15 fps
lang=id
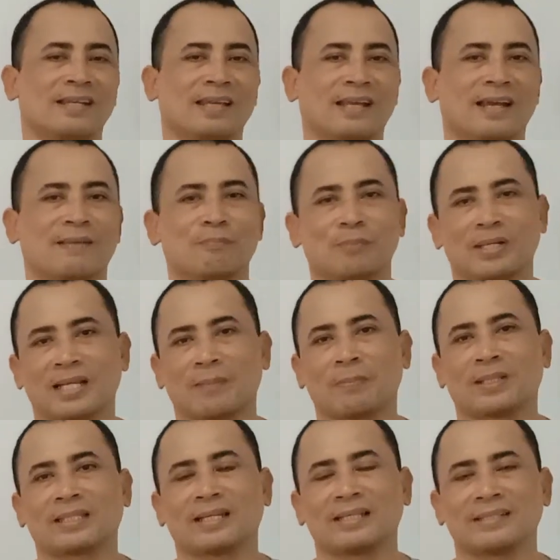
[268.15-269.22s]
dengan
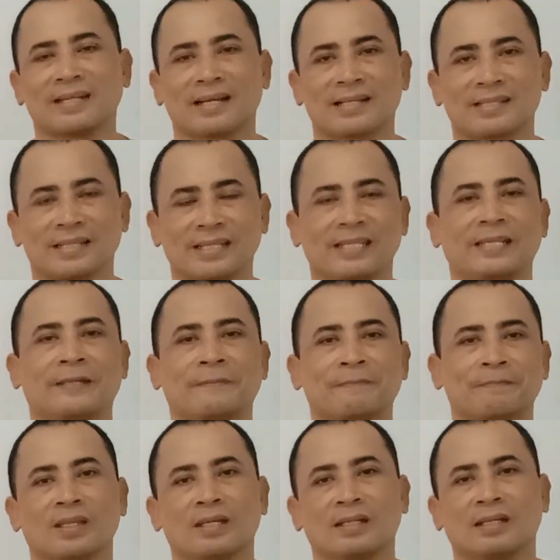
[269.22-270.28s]
pendapatan yang segini
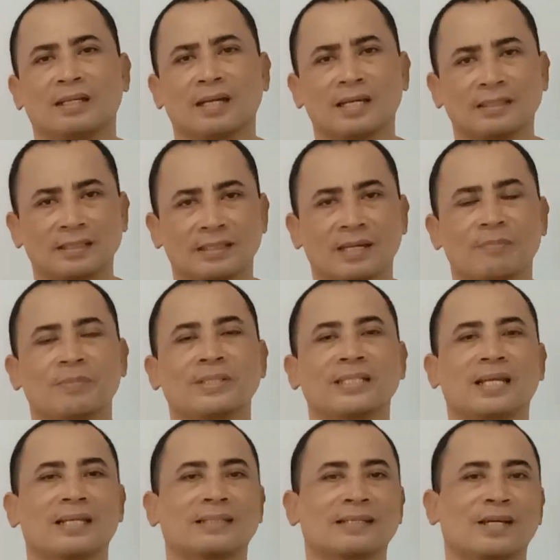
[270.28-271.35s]
dengan tetap
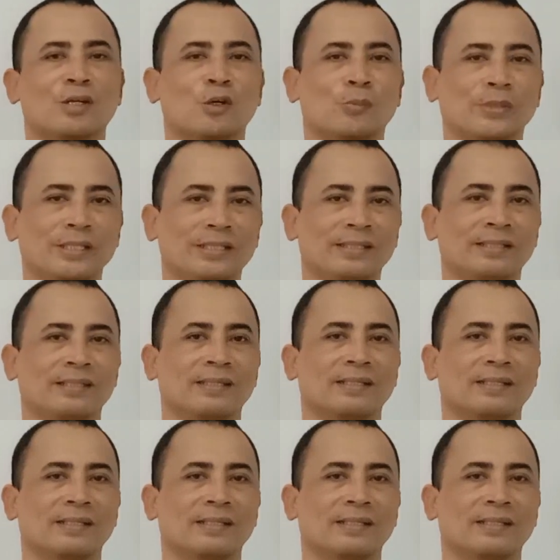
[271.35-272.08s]
menjalankan hobi